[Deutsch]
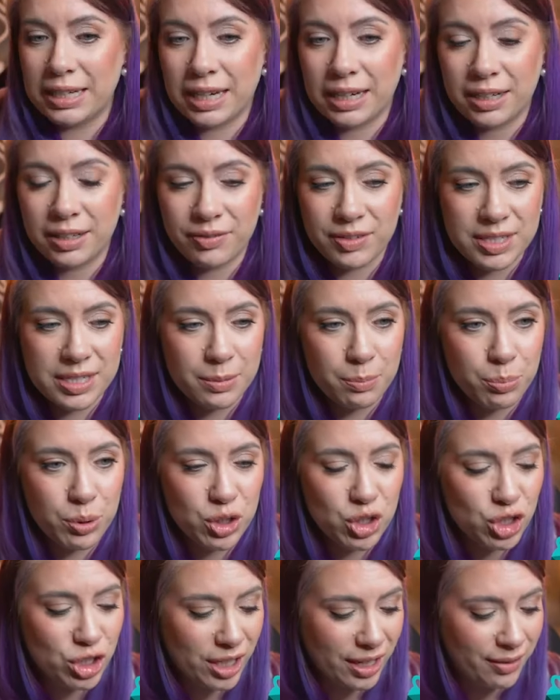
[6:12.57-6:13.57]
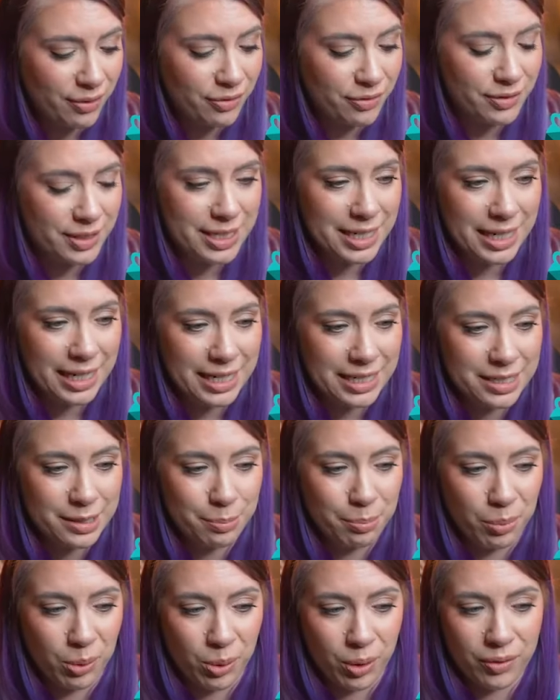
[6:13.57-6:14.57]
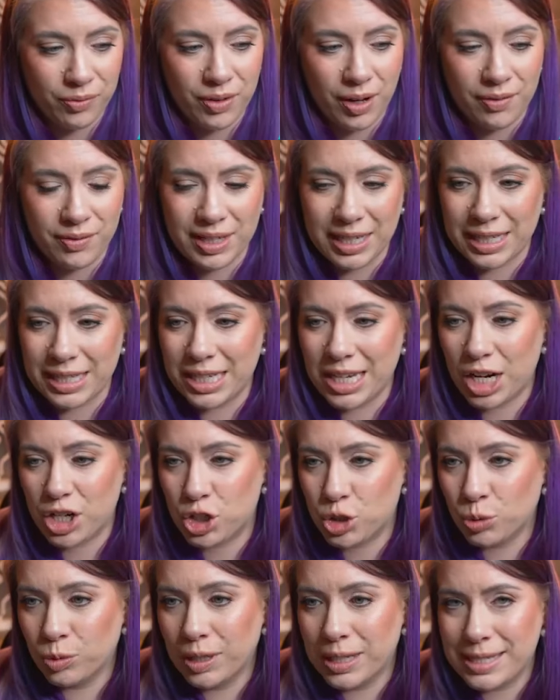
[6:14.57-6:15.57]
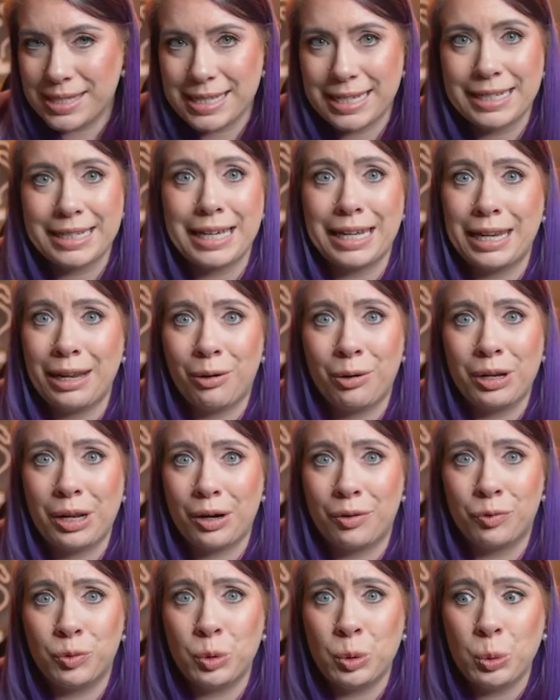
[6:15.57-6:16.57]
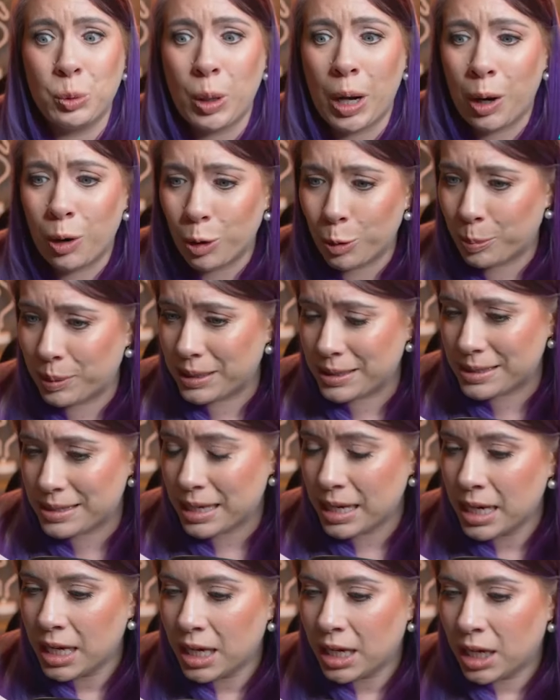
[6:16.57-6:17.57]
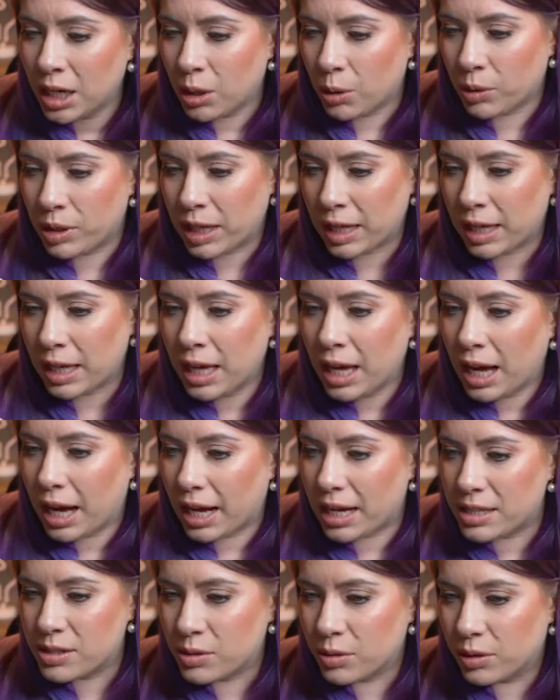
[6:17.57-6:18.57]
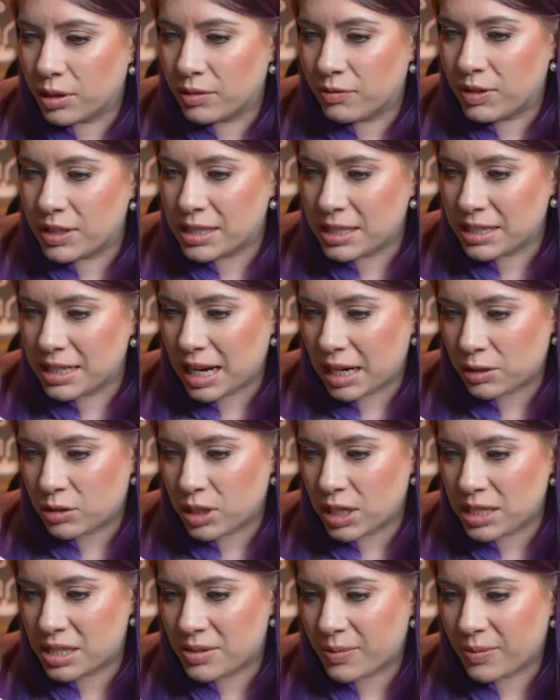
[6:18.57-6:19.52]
danke, wir sind beschäftigt, Boy, weil wir in der Schule sind, genau da, wo du auch bist. Okay, also wir sind aktuell